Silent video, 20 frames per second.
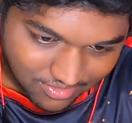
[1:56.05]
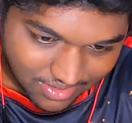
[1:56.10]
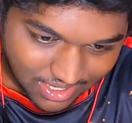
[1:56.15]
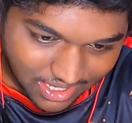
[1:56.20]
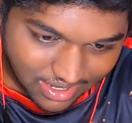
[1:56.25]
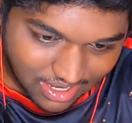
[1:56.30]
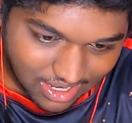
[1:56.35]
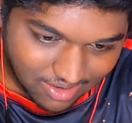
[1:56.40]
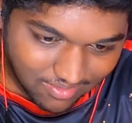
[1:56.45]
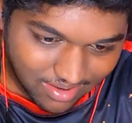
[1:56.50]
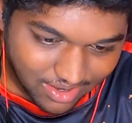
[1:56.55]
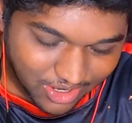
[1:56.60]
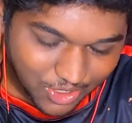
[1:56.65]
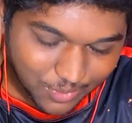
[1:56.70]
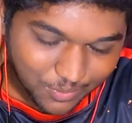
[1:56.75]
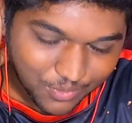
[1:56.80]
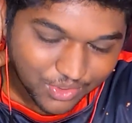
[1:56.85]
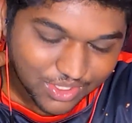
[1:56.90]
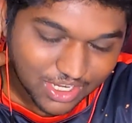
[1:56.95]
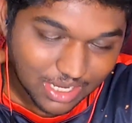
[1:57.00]
வேறு லெவலில்
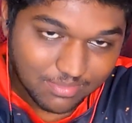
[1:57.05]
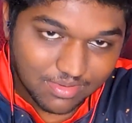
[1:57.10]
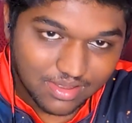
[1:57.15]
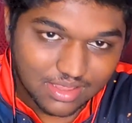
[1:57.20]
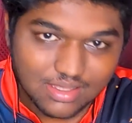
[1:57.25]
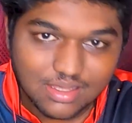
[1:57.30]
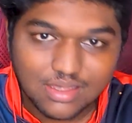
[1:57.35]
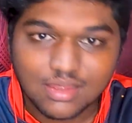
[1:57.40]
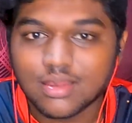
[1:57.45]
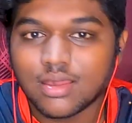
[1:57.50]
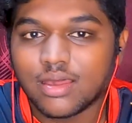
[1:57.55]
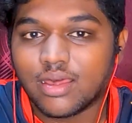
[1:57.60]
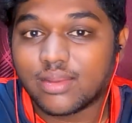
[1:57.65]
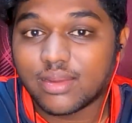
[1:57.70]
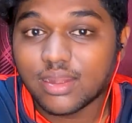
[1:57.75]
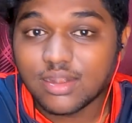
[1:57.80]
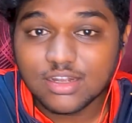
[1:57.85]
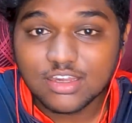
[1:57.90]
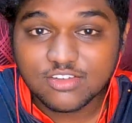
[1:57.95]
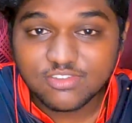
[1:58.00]
இருக்க போது நம்ம வந்து
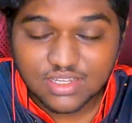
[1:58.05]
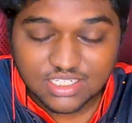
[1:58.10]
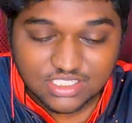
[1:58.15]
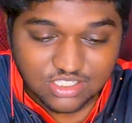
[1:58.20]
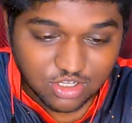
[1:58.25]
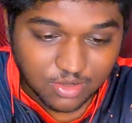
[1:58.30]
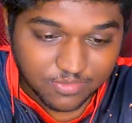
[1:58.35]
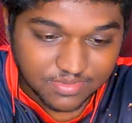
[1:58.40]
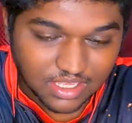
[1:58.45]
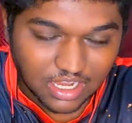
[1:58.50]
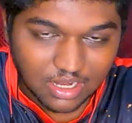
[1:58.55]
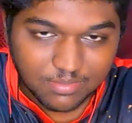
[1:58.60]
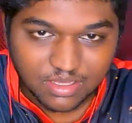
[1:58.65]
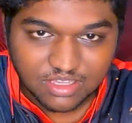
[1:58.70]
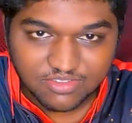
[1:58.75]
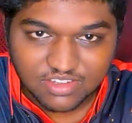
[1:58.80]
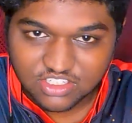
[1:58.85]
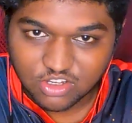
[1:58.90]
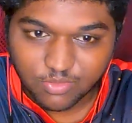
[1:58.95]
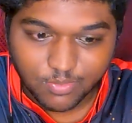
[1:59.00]
ரெண்டு வெர்ஷன் ஆஃப்
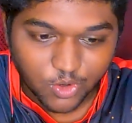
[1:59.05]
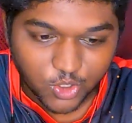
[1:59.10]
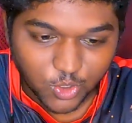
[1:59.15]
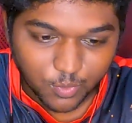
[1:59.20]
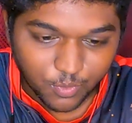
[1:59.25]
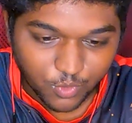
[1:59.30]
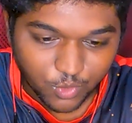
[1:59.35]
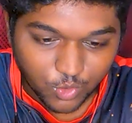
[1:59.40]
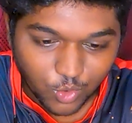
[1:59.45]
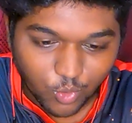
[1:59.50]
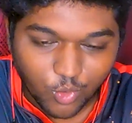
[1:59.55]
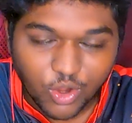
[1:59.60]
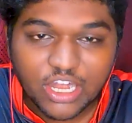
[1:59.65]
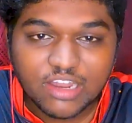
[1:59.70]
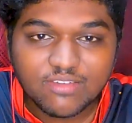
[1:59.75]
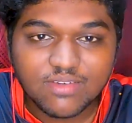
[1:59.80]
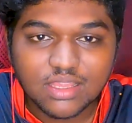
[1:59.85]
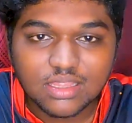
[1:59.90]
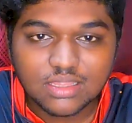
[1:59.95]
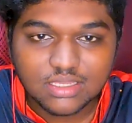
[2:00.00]
தளபதி விஜய் பார்க்க போகிறோம்
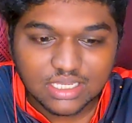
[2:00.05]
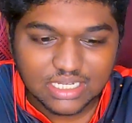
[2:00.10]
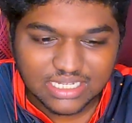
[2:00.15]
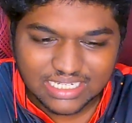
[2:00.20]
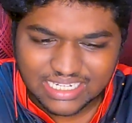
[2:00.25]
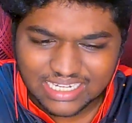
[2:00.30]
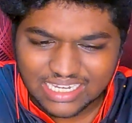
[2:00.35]
ஒன்று வந்து